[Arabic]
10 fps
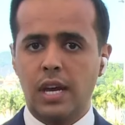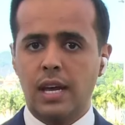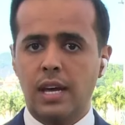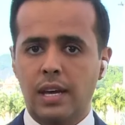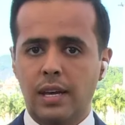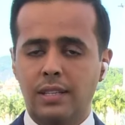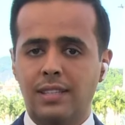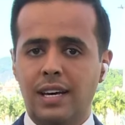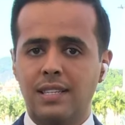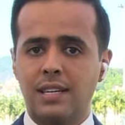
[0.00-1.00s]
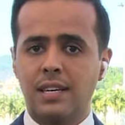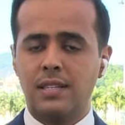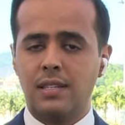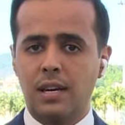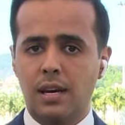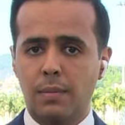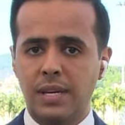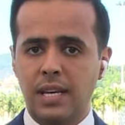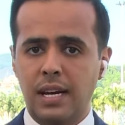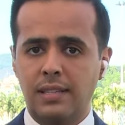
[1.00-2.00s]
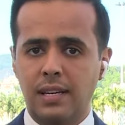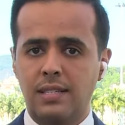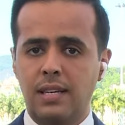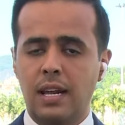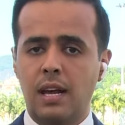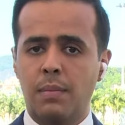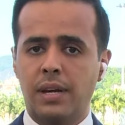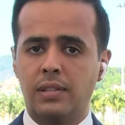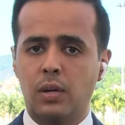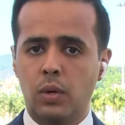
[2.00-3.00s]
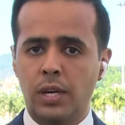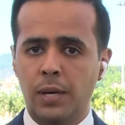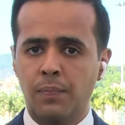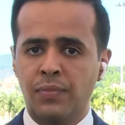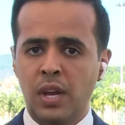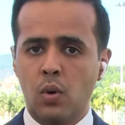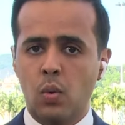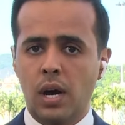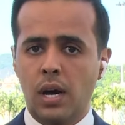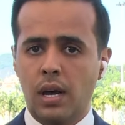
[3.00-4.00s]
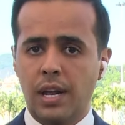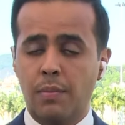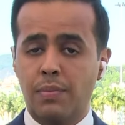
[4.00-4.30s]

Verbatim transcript: آه، تعزيز آه، مسألة السلام الدولي ونبذ